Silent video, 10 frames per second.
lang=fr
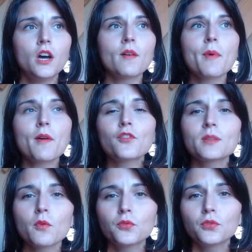on va pas
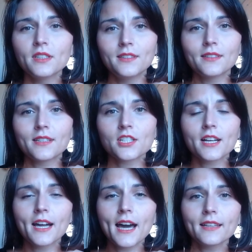forcément vous donner des tâches
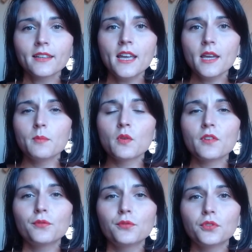ingrates, mais on
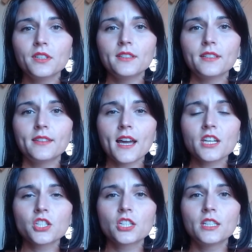va vous donner des
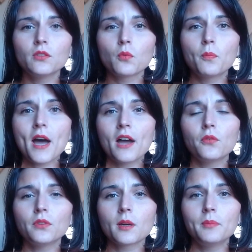tâches qui n'ont pas
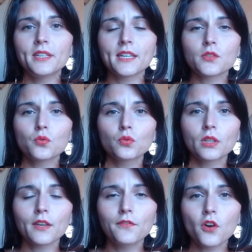une implication
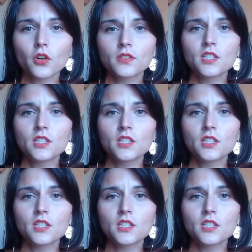très forte.